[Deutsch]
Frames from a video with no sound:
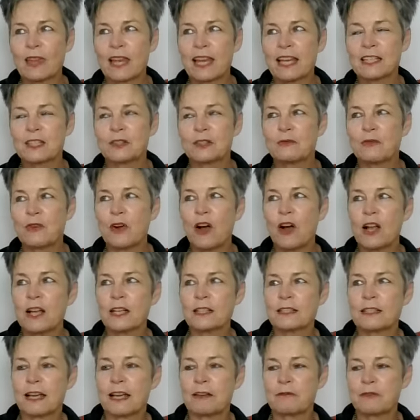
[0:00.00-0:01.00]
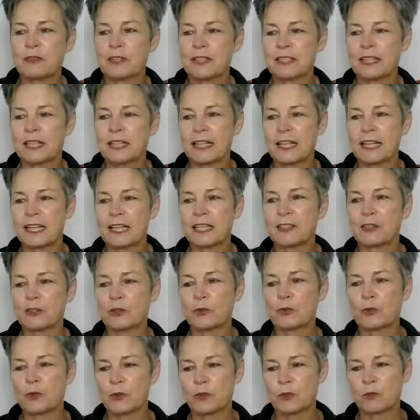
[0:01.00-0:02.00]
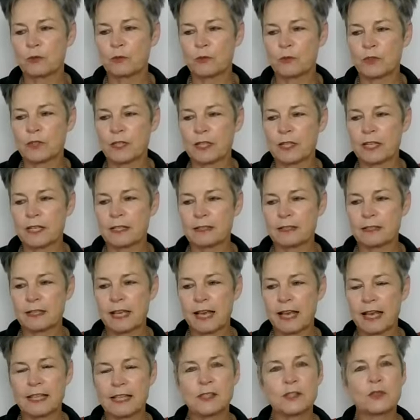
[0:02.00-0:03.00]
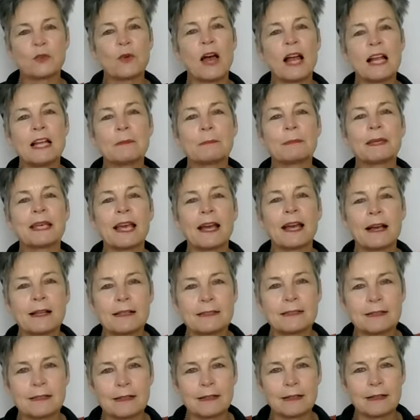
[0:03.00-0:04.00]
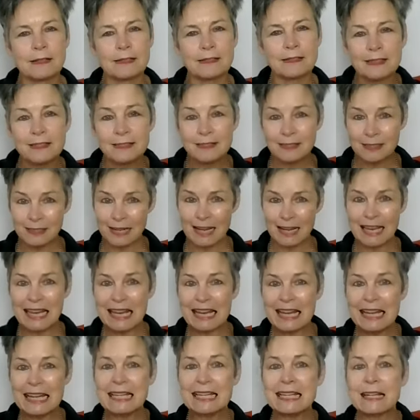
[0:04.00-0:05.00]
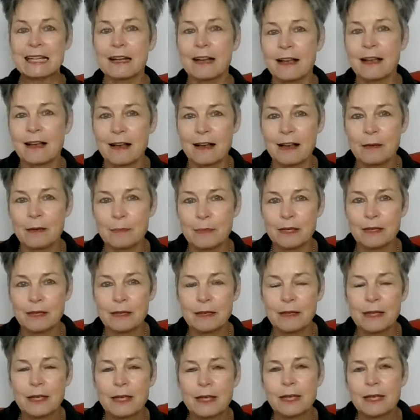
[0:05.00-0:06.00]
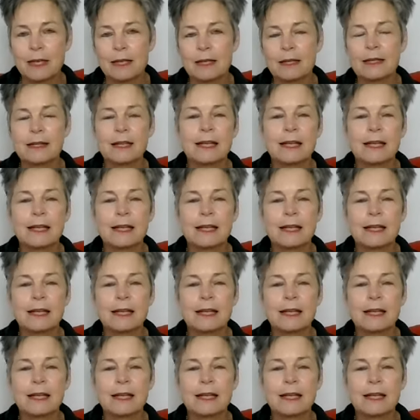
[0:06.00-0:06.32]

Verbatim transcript: es folgt einfach seiner Intuition. Es kann zu allem Ja sagen. Es ist in der Hingabe, in